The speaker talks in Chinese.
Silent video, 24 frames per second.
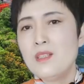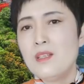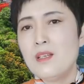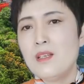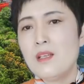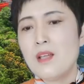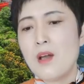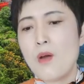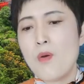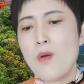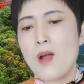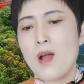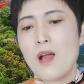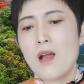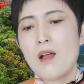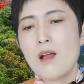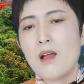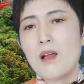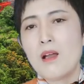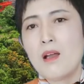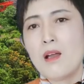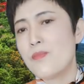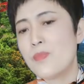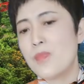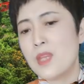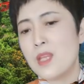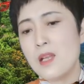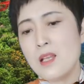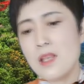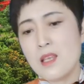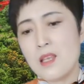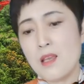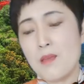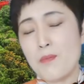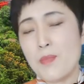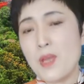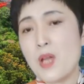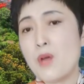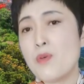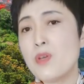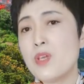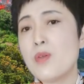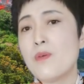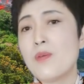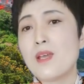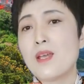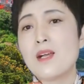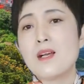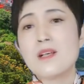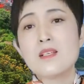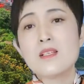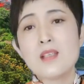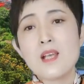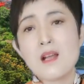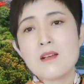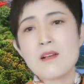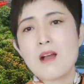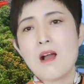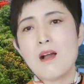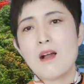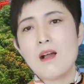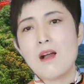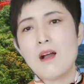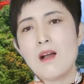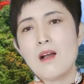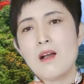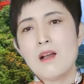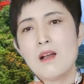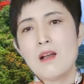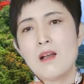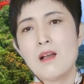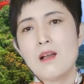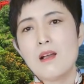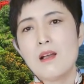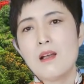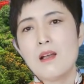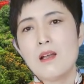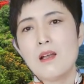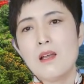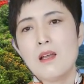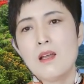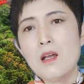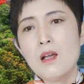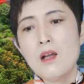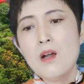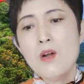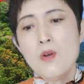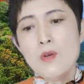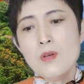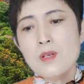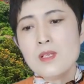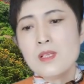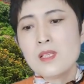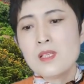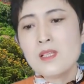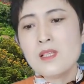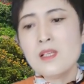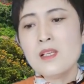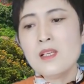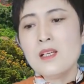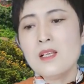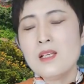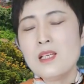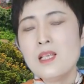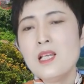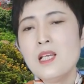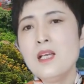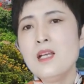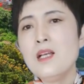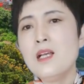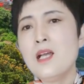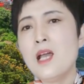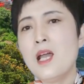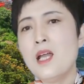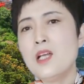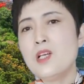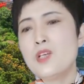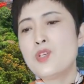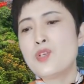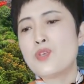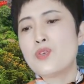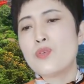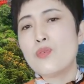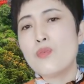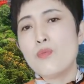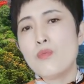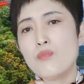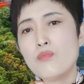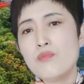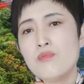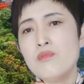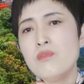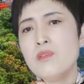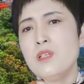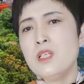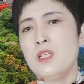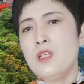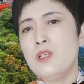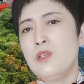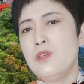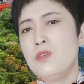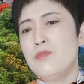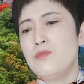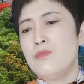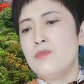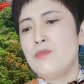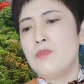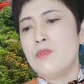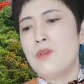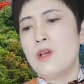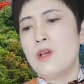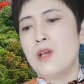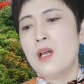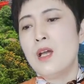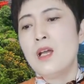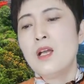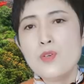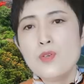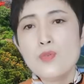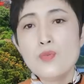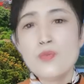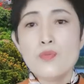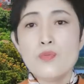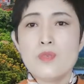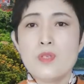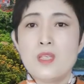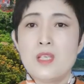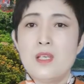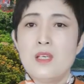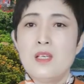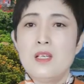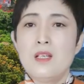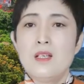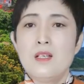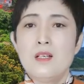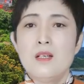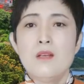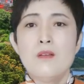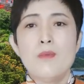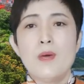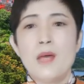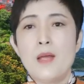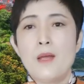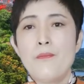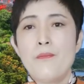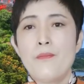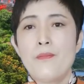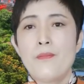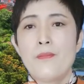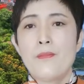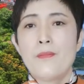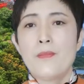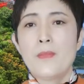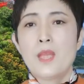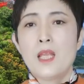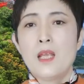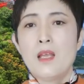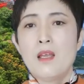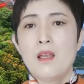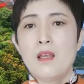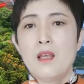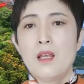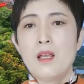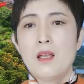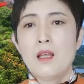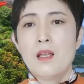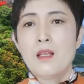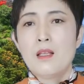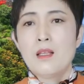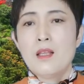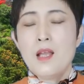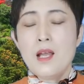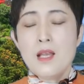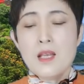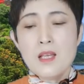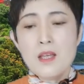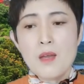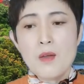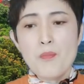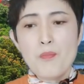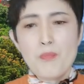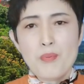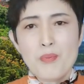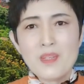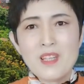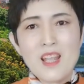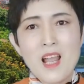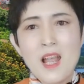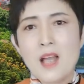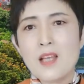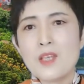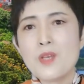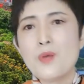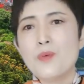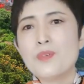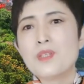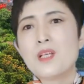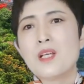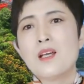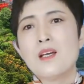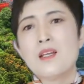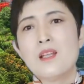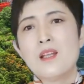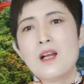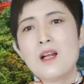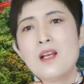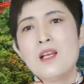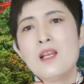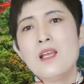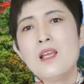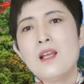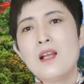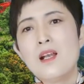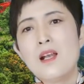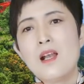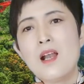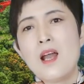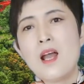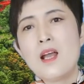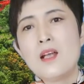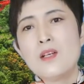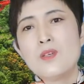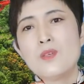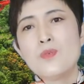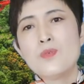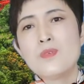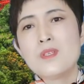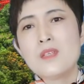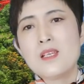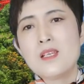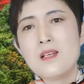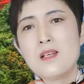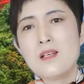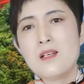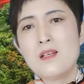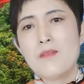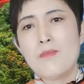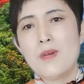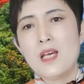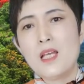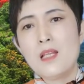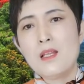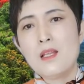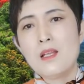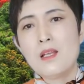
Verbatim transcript: 敌的话，那你便会有一个下场啊。俄罗斯应该是无异于入侵日本，他也不大有这个能力来入侵日本。